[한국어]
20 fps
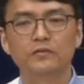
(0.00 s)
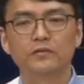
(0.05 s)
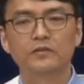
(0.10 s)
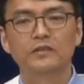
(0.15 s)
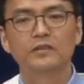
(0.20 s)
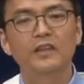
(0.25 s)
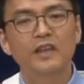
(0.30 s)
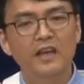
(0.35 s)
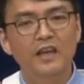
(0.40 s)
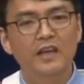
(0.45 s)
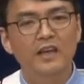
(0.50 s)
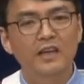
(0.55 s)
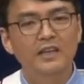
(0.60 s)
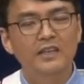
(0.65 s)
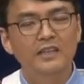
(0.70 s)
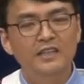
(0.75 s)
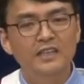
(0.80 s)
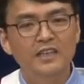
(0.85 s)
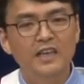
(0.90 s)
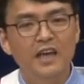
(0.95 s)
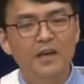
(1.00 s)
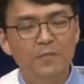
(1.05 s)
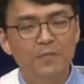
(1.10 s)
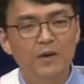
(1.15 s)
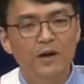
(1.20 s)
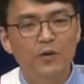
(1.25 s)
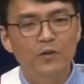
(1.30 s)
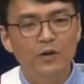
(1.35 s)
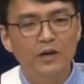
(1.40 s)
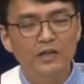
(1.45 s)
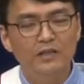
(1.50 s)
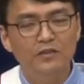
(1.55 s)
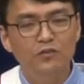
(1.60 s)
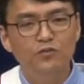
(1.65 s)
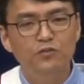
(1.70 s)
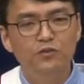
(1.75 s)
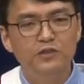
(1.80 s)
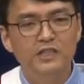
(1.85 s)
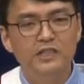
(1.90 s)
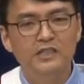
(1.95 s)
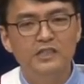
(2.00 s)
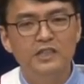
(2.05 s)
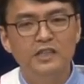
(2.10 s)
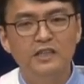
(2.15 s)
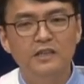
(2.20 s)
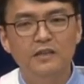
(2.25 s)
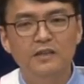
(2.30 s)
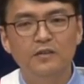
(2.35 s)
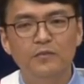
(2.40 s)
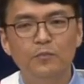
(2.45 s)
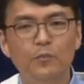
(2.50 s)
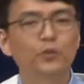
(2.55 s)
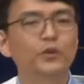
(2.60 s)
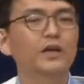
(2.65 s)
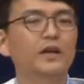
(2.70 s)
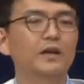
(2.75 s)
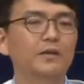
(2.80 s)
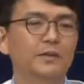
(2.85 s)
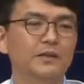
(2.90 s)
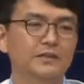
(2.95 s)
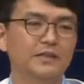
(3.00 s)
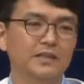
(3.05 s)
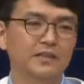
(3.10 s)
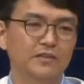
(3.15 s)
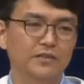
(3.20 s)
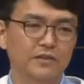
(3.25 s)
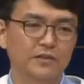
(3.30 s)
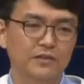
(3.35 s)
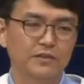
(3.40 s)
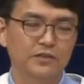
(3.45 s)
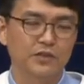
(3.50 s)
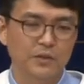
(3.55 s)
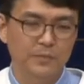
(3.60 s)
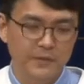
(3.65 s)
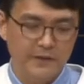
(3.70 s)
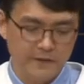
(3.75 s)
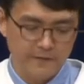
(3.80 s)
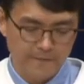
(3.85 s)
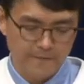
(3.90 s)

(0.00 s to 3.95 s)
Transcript: 근데 이 엠마오로 가던 두 제자 못 알아봤다는 거예요, 처음에.